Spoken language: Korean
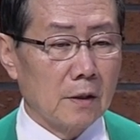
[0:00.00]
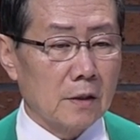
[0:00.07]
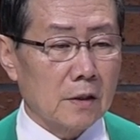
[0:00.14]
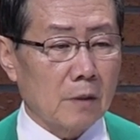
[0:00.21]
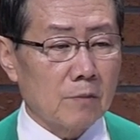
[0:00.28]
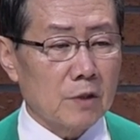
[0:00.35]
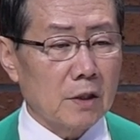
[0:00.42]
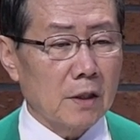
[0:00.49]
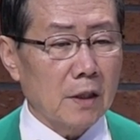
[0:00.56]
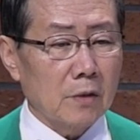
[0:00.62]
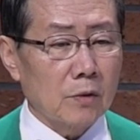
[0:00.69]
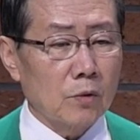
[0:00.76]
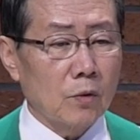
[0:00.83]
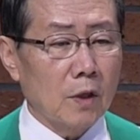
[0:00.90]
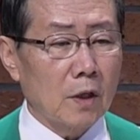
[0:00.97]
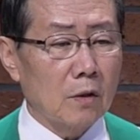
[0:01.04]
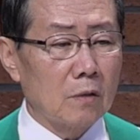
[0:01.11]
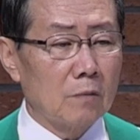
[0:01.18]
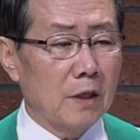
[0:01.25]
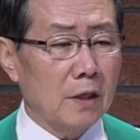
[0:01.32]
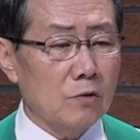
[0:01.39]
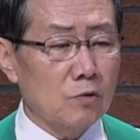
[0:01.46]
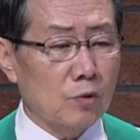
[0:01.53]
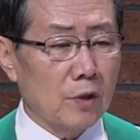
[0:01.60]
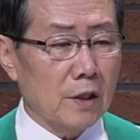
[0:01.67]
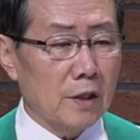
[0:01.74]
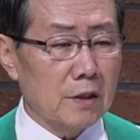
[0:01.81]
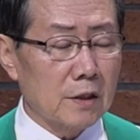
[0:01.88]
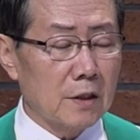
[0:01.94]
참 신학교가 얼마나
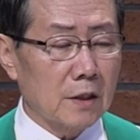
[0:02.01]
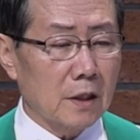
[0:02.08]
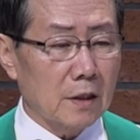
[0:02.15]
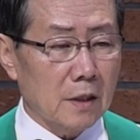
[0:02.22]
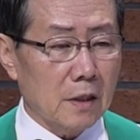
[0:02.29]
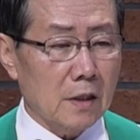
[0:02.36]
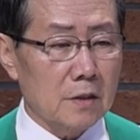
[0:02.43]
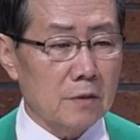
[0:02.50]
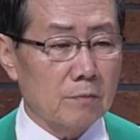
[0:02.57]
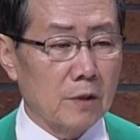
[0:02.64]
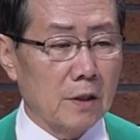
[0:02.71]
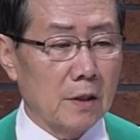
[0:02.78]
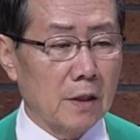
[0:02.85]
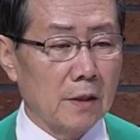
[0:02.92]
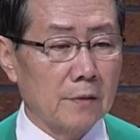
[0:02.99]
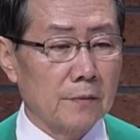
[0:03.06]
중요한지를 깨달았습니다.